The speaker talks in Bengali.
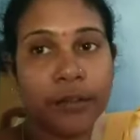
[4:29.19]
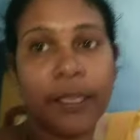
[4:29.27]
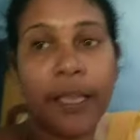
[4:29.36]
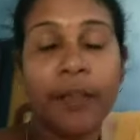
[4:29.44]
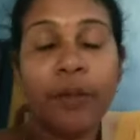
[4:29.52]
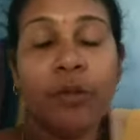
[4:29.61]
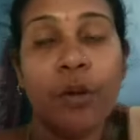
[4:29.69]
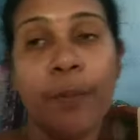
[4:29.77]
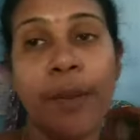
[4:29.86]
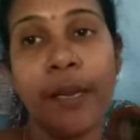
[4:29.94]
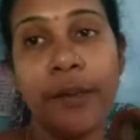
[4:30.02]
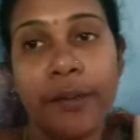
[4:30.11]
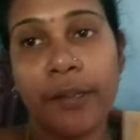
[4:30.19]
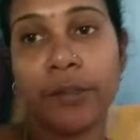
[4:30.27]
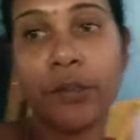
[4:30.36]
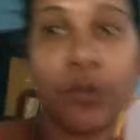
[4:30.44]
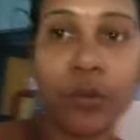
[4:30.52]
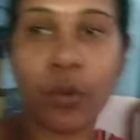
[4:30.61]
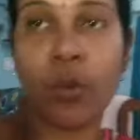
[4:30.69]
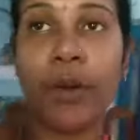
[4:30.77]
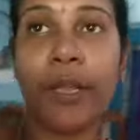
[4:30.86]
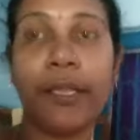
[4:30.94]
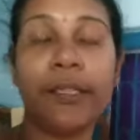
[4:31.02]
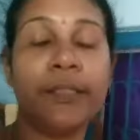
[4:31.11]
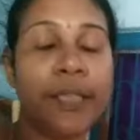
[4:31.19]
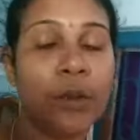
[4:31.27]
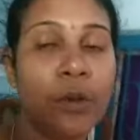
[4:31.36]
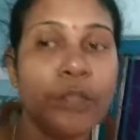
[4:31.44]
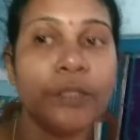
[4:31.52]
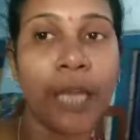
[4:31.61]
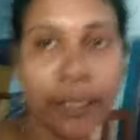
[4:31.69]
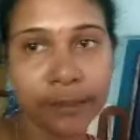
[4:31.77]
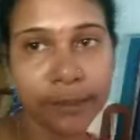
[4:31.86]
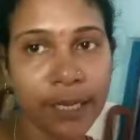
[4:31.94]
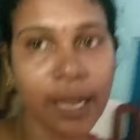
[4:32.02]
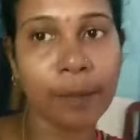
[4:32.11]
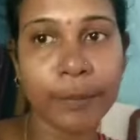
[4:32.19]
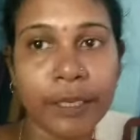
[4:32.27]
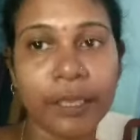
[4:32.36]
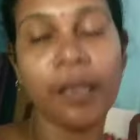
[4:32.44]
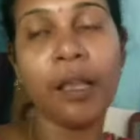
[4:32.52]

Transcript: সেইগুলো মেনটেন্স করে সেগুলো জানছি আমি